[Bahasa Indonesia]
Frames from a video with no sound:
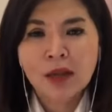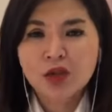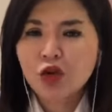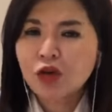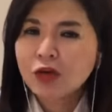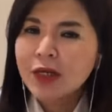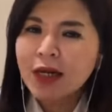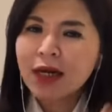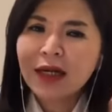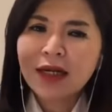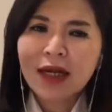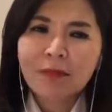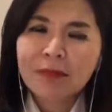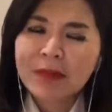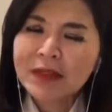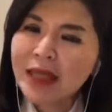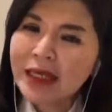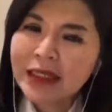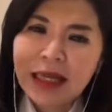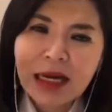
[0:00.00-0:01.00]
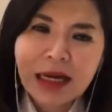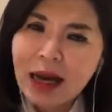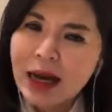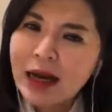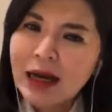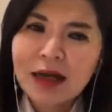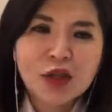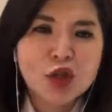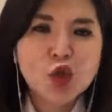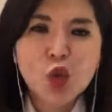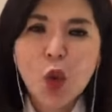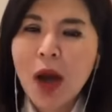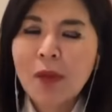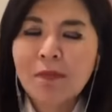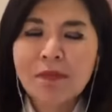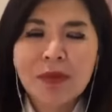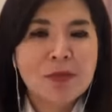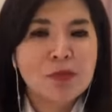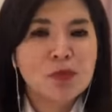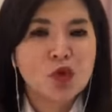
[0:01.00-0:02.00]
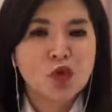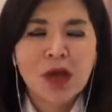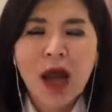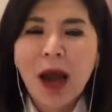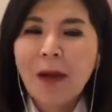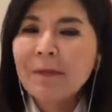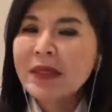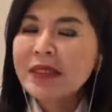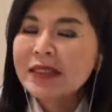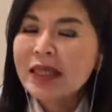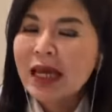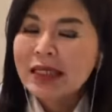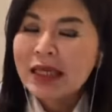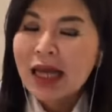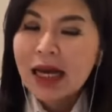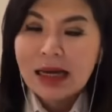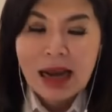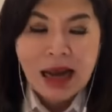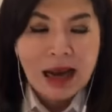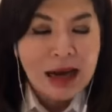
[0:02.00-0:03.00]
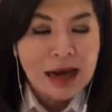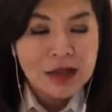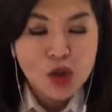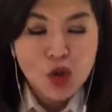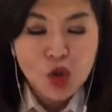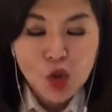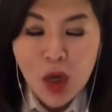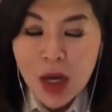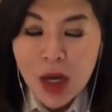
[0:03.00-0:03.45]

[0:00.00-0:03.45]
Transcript: Saudara tidak bisa nyalakan suamimu, tidak bisa nyalakan